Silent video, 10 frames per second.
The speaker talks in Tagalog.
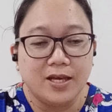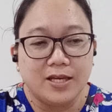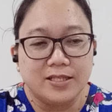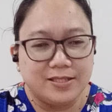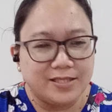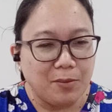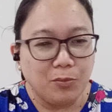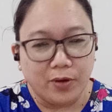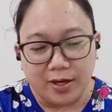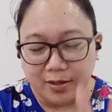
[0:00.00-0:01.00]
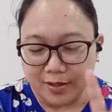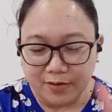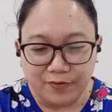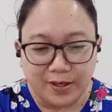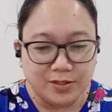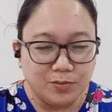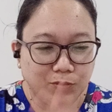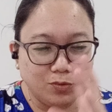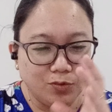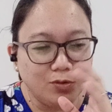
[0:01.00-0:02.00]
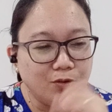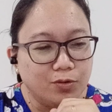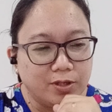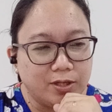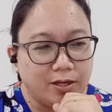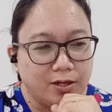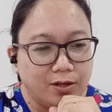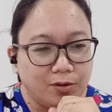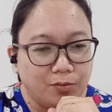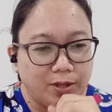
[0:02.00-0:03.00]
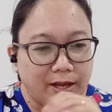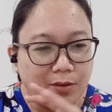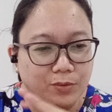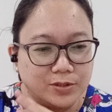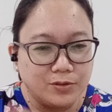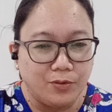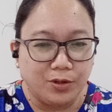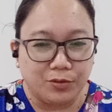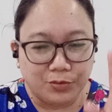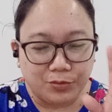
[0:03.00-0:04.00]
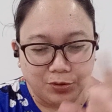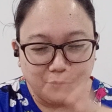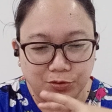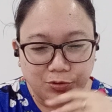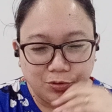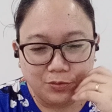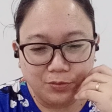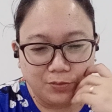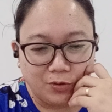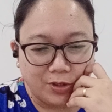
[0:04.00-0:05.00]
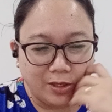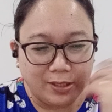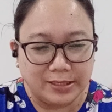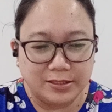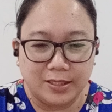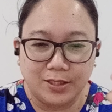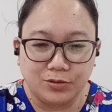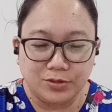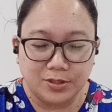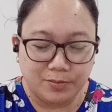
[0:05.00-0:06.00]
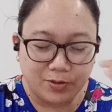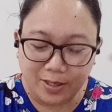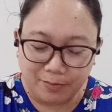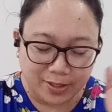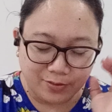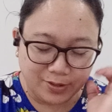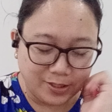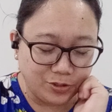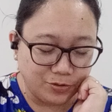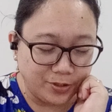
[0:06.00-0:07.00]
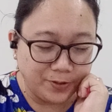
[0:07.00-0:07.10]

somewhere, I think Facebook or while I was going through YouTube or listening to Jim Rohn, I'm not really sure.